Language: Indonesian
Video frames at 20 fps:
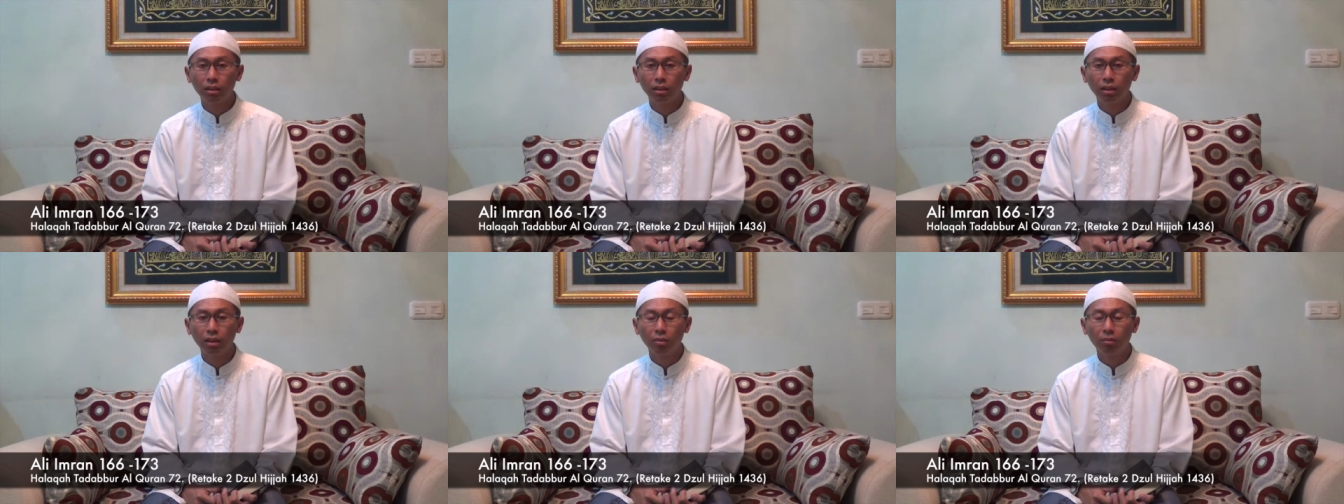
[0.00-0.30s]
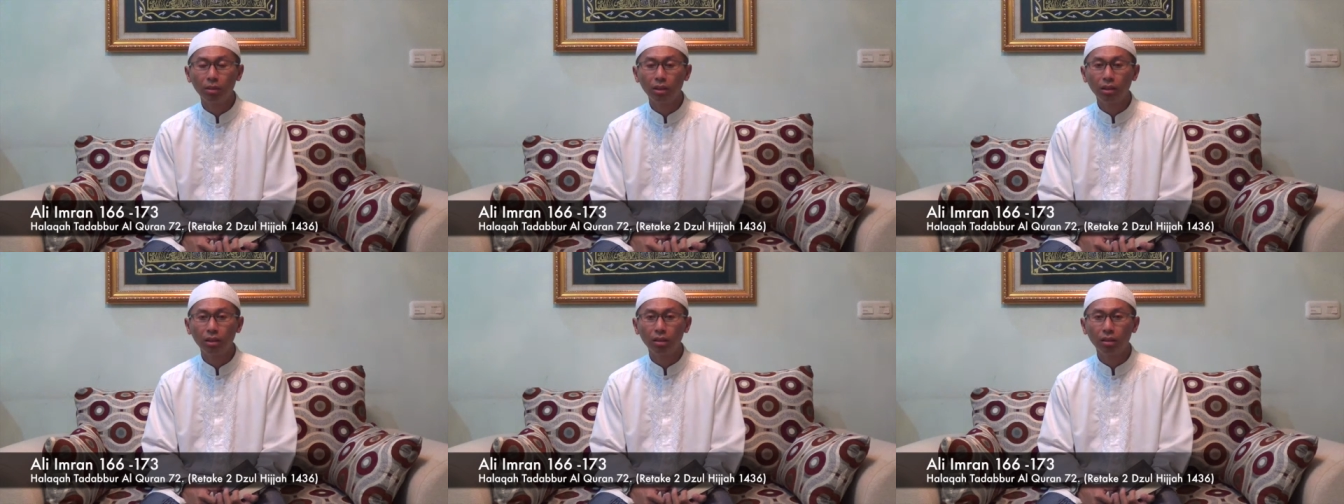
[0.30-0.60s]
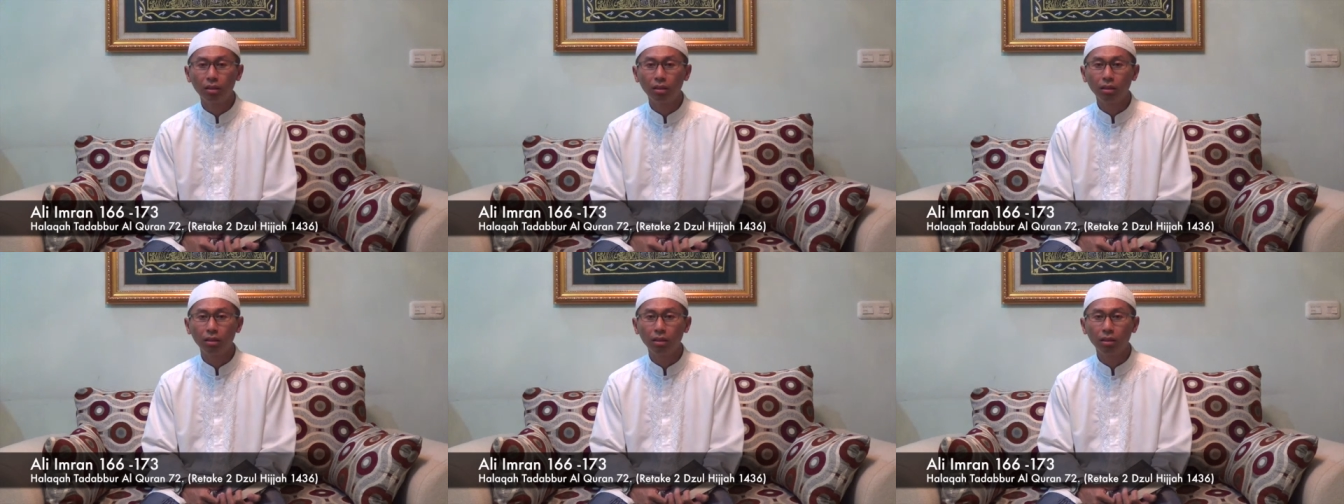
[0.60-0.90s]

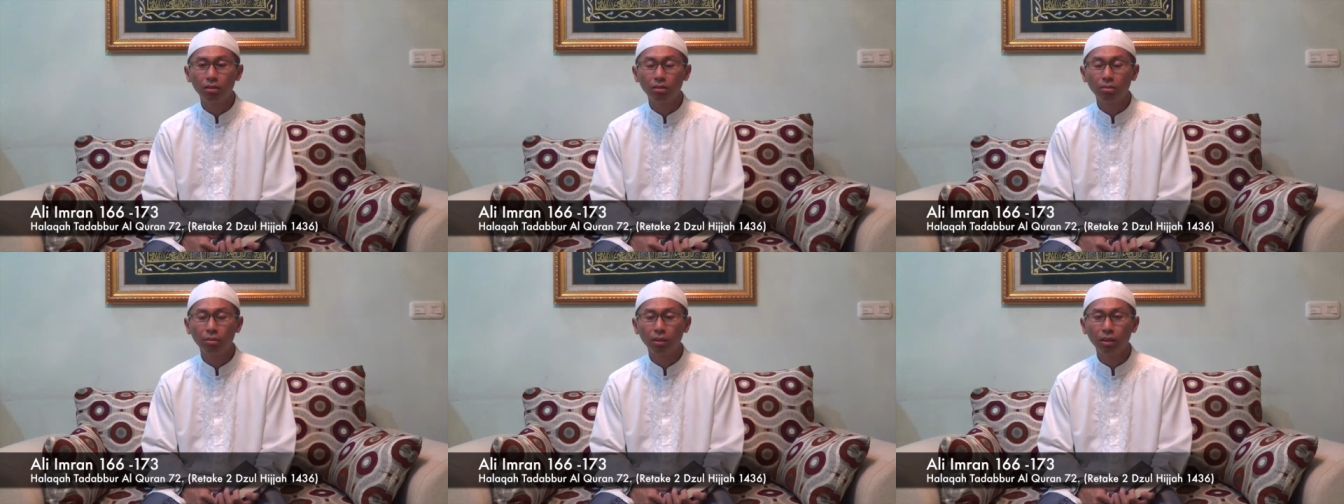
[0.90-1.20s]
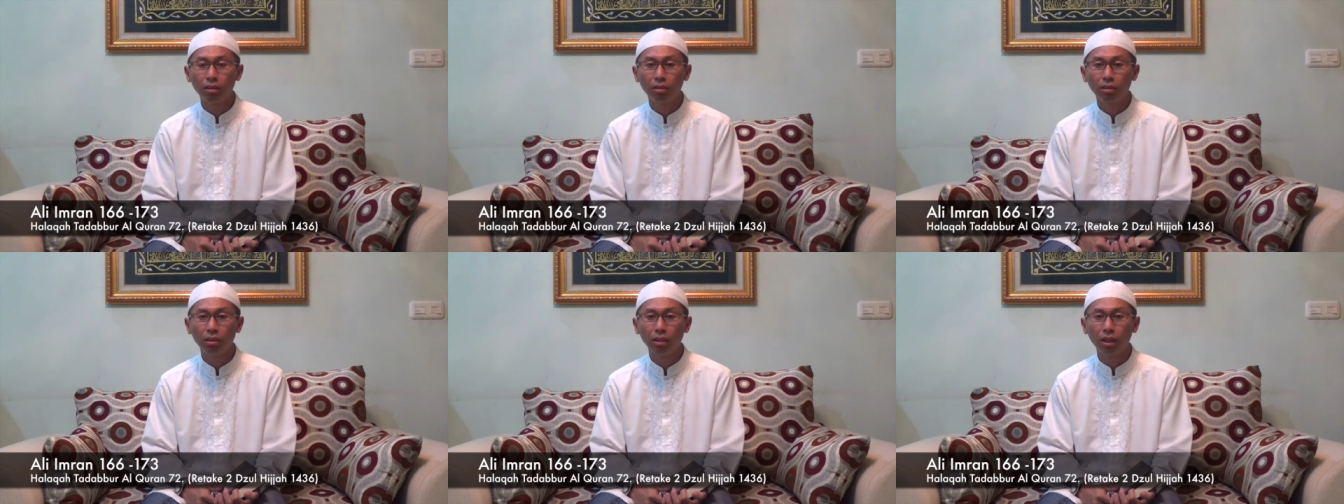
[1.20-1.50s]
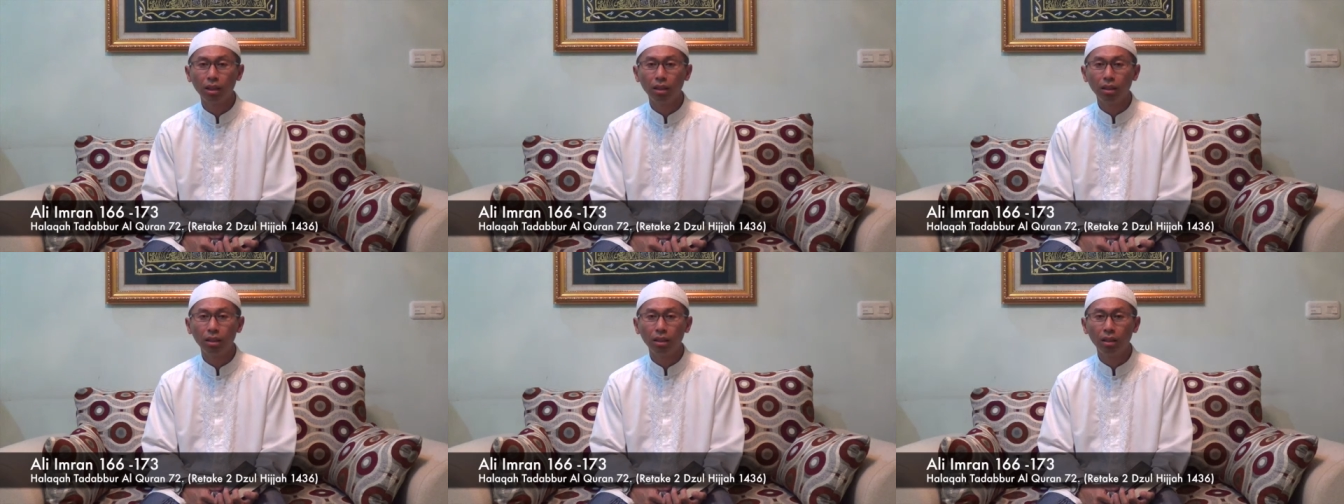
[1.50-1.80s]
kenikmatan Allah Subhanahu wa
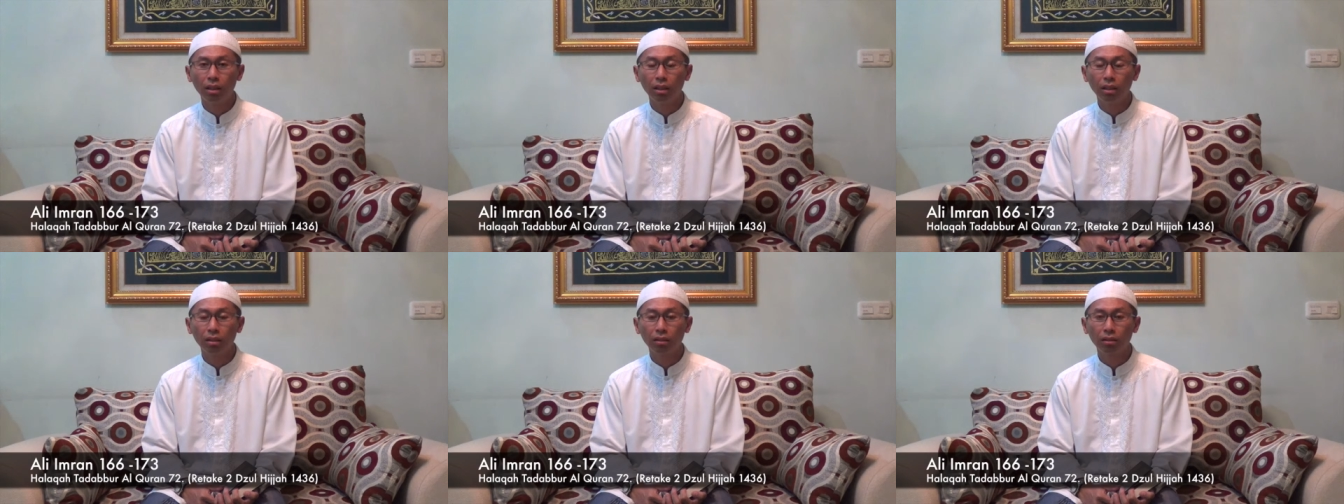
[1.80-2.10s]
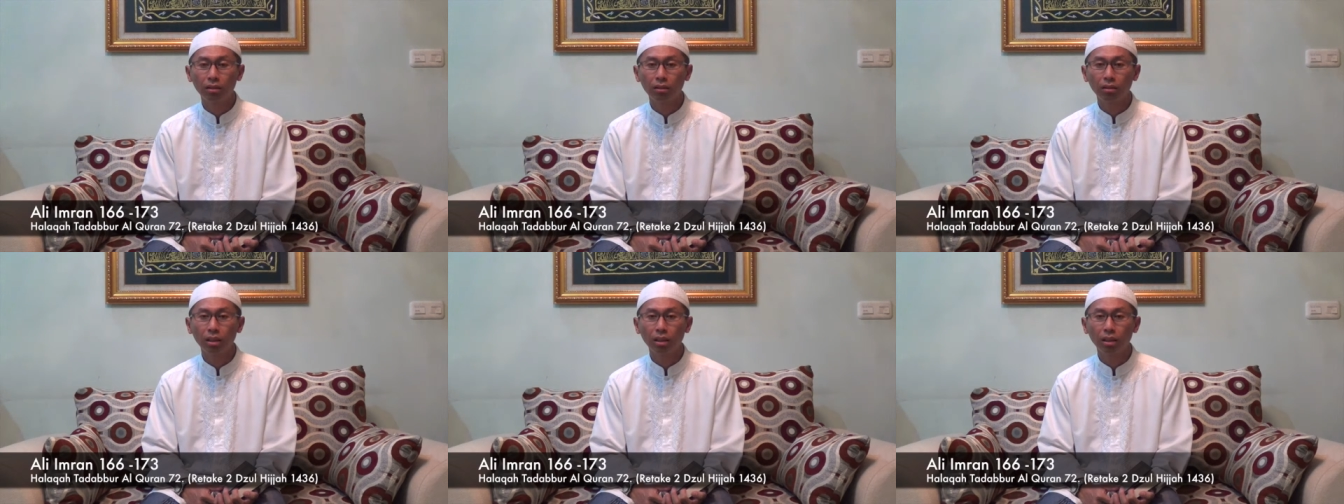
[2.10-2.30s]
taala